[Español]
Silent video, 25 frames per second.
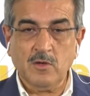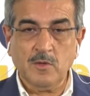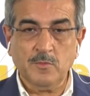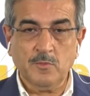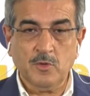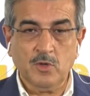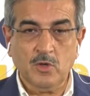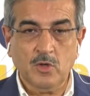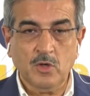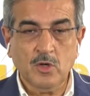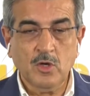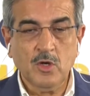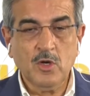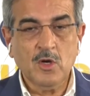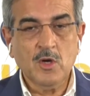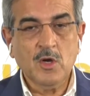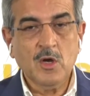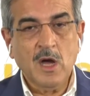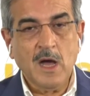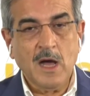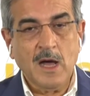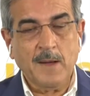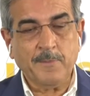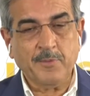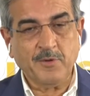hemos
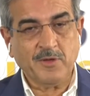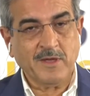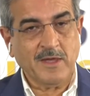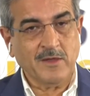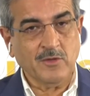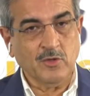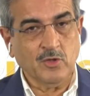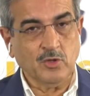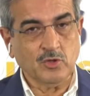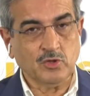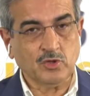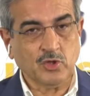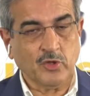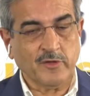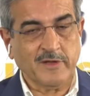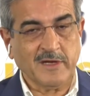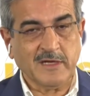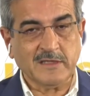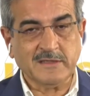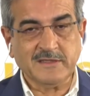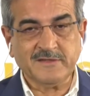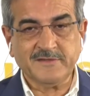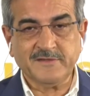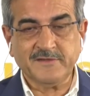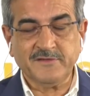apoyado todas
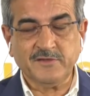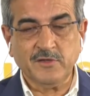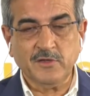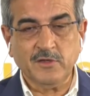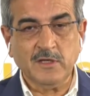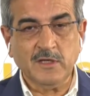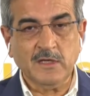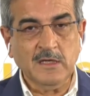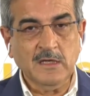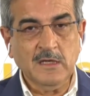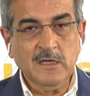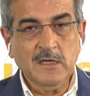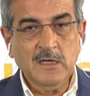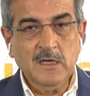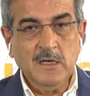las decisiones